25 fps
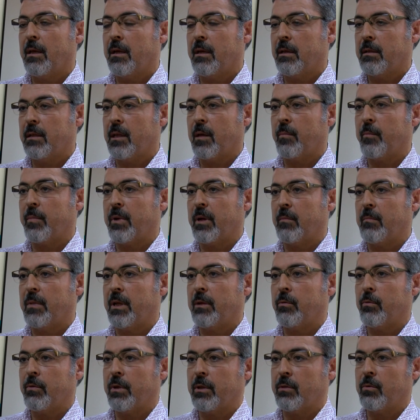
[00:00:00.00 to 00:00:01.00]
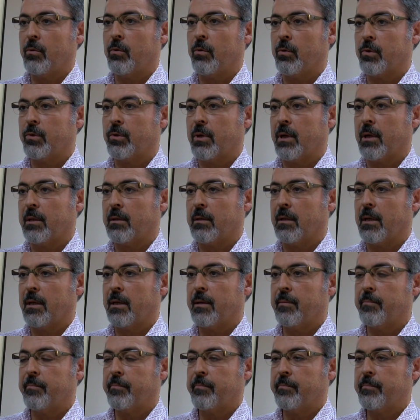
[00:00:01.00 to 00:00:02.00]
depremler üretiliyor şu anda.
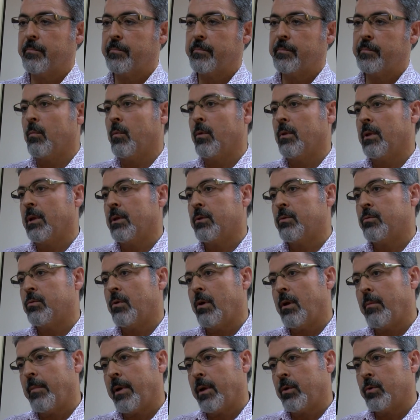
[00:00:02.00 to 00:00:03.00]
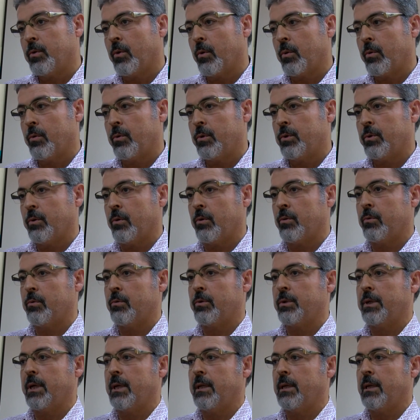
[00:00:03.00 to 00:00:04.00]
Bunları söylemek çok güç o tür
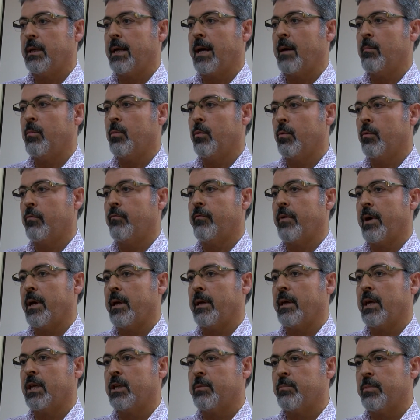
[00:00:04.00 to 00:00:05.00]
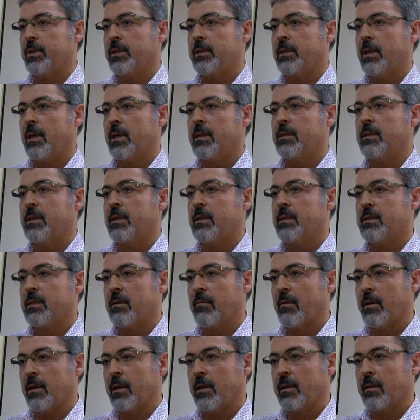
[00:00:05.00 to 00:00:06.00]
şeyleri. Yani bu fay geçmişte 8'e
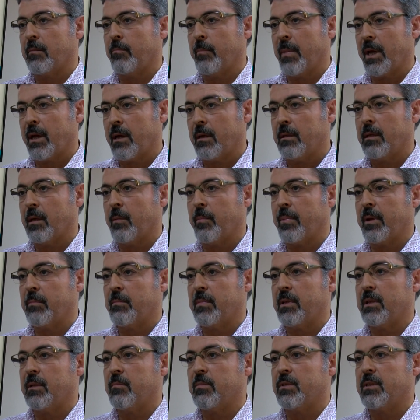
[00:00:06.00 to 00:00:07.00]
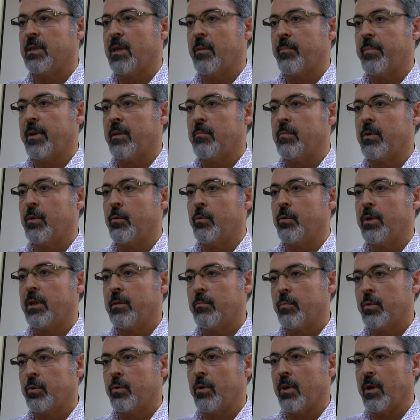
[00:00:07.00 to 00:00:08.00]
varan mega deprem dediğimiz depremleri
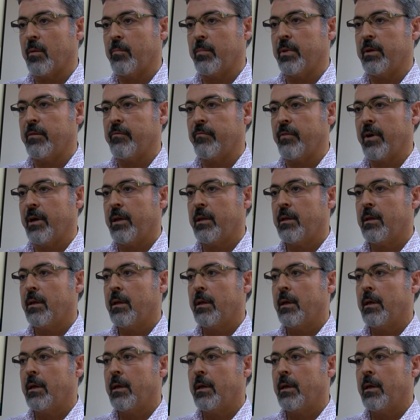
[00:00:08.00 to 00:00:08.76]
üretmiş olan bir fay.